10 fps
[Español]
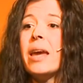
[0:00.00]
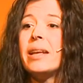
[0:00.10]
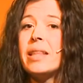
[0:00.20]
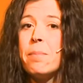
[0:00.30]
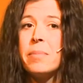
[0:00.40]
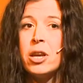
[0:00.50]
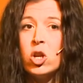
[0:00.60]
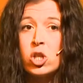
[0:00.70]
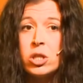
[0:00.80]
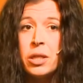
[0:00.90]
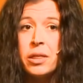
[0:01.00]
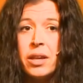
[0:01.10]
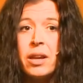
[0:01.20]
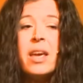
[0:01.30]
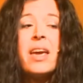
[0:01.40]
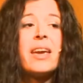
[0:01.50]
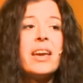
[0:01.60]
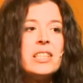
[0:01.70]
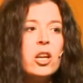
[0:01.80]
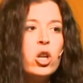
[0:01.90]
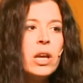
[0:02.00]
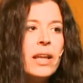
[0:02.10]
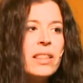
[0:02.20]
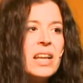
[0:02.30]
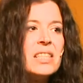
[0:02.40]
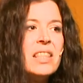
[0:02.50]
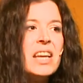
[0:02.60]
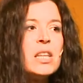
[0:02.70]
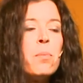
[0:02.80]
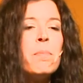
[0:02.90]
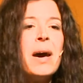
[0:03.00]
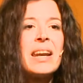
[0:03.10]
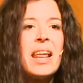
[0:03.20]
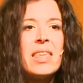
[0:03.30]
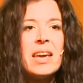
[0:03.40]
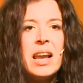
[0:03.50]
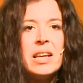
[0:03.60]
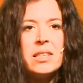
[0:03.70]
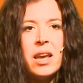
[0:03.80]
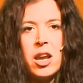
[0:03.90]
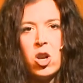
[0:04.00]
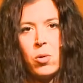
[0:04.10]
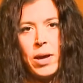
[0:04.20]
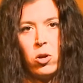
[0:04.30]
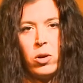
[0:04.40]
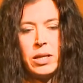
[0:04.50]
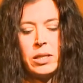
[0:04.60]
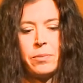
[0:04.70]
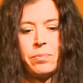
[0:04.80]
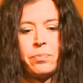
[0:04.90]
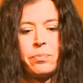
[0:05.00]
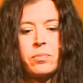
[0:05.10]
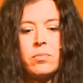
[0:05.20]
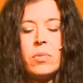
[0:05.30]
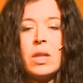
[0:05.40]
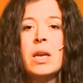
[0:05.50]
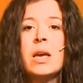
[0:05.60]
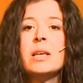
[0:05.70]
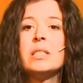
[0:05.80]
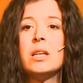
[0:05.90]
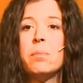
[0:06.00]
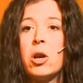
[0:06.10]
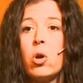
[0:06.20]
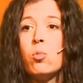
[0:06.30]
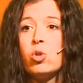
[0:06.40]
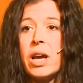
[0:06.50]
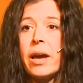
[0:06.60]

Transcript: y también nos dicen que es el origen de las ideas más radicales e innovadoras. Sin embargo, hay mucha